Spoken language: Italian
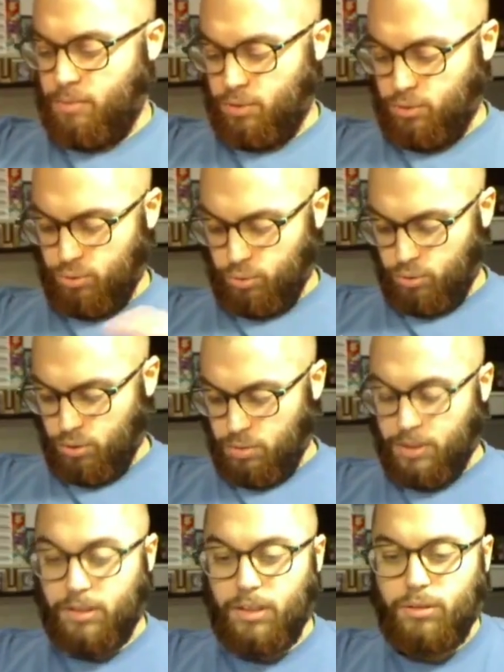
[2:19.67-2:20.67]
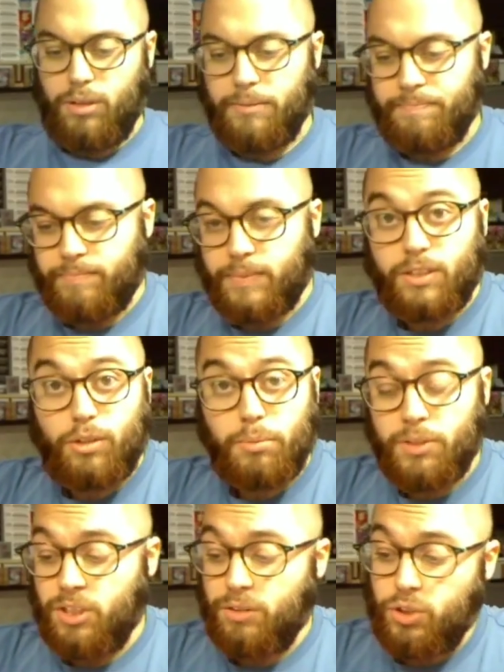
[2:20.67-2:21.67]
vediamo tutto quanto. Allora,
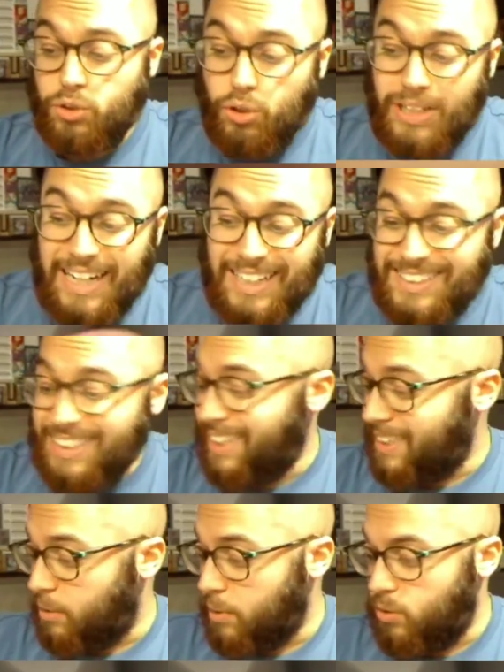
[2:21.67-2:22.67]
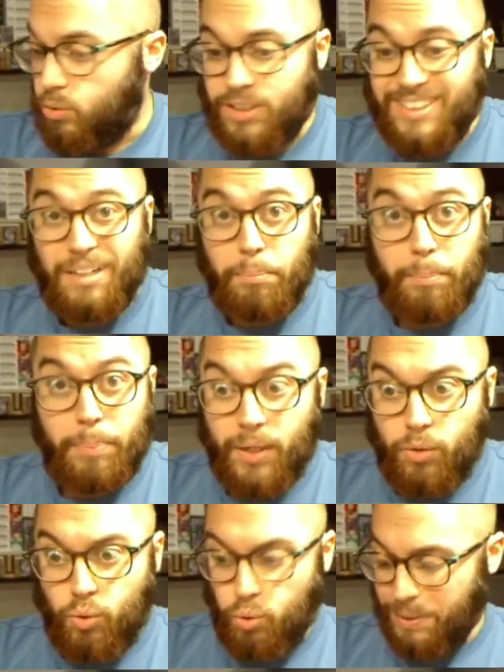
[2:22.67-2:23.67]
come dicevo ci sono gli elastichetti, quindi uno è già
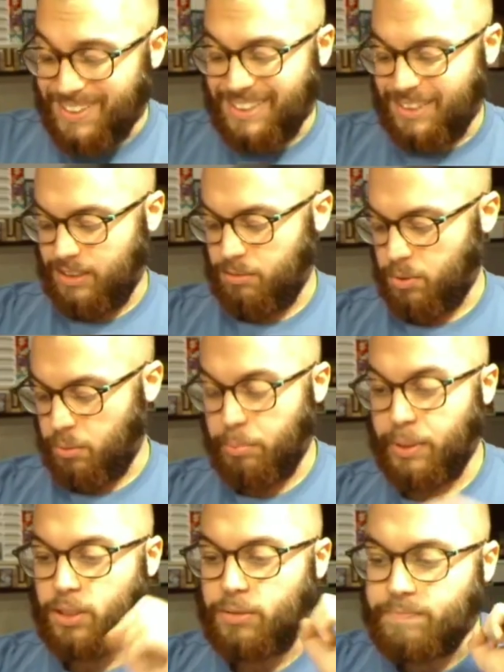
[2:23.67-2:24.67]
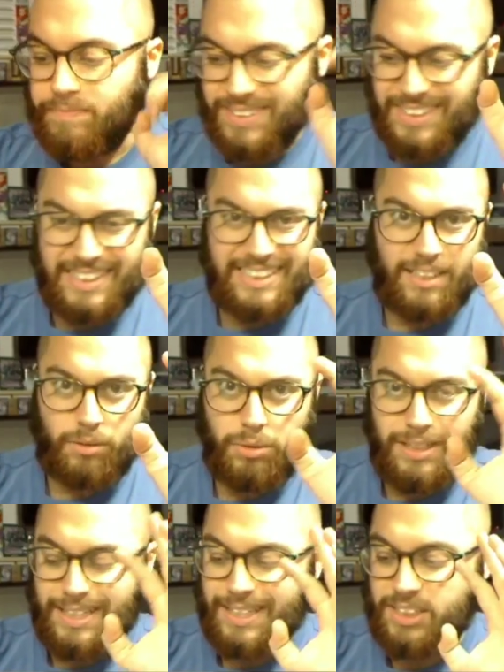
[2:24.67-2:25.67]
preoccupatissimo, però state
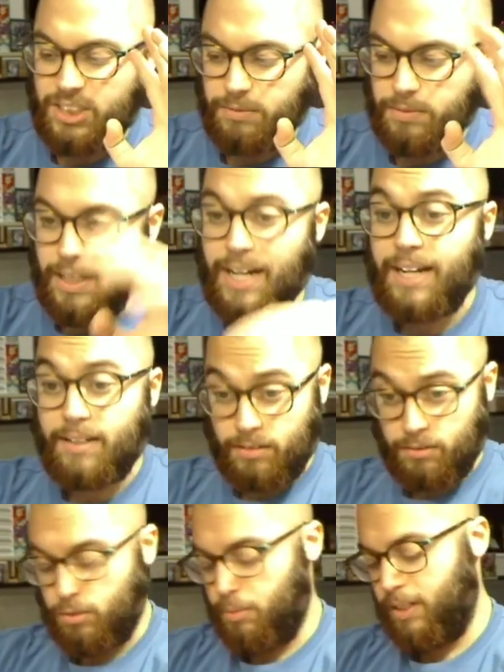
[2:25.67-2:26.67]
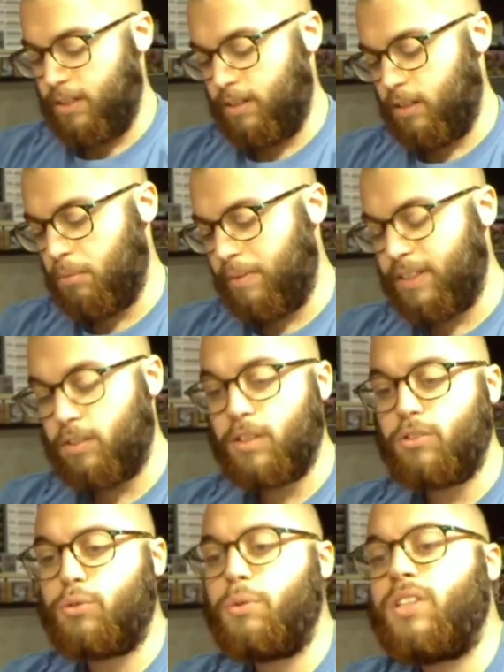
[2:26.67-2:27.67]
tranquilli ragazzi. Ah, come, come avrete
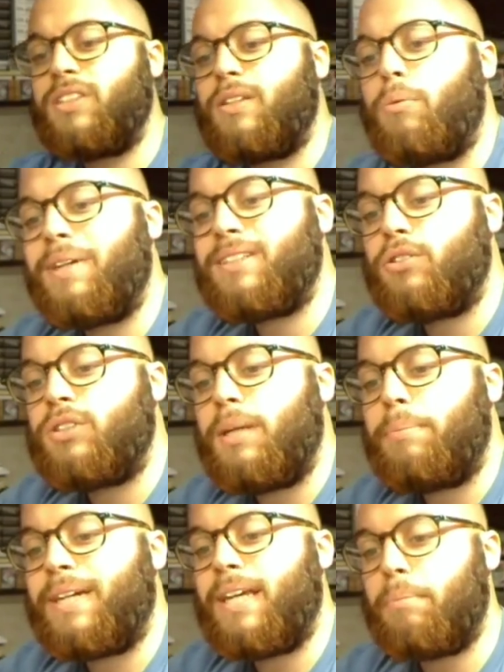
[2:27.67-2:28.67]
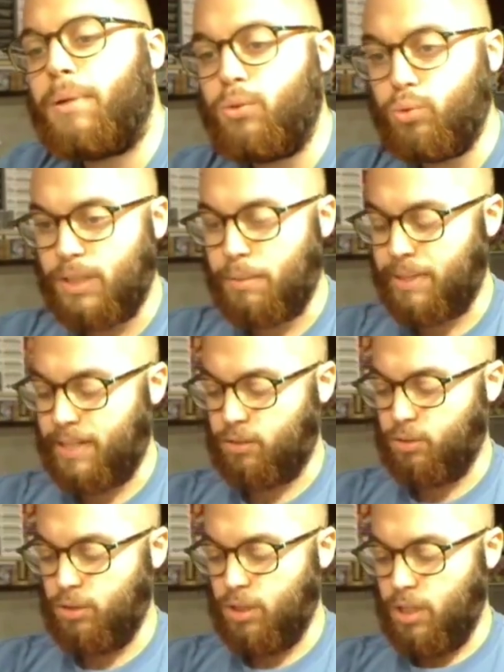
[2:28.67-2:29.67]
notato qui c'è sta un mazzo zappa chiappa di tutti
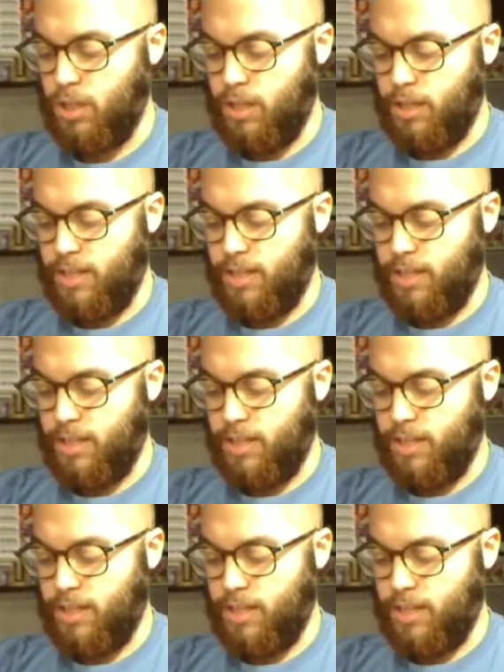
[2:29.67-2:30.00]
aperto,